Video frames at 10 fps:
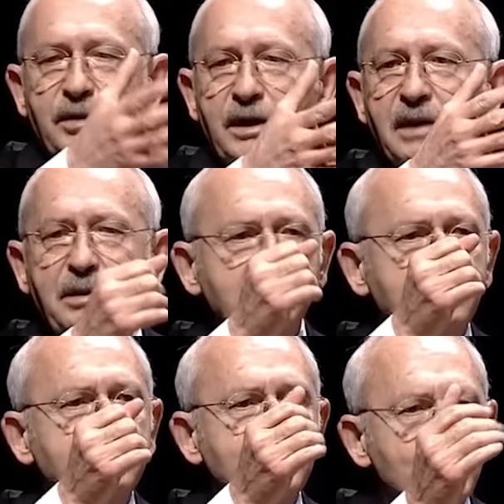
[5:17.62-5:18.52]
bilmem
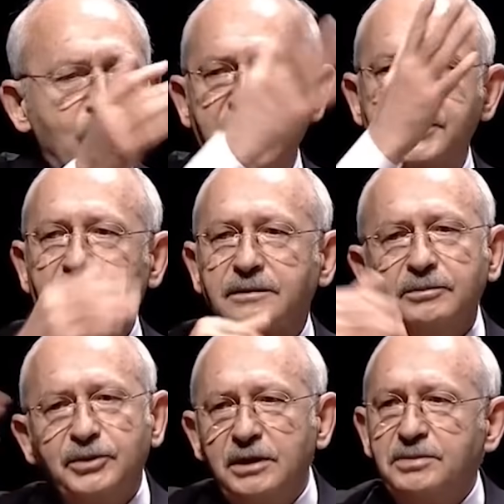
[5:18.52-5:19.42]
Jon'a
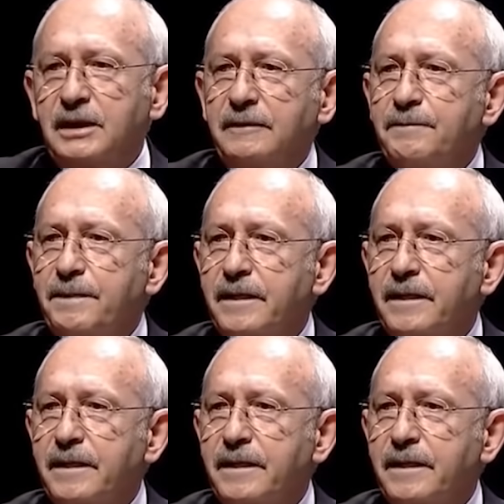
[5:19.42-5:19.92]
sattım kimse.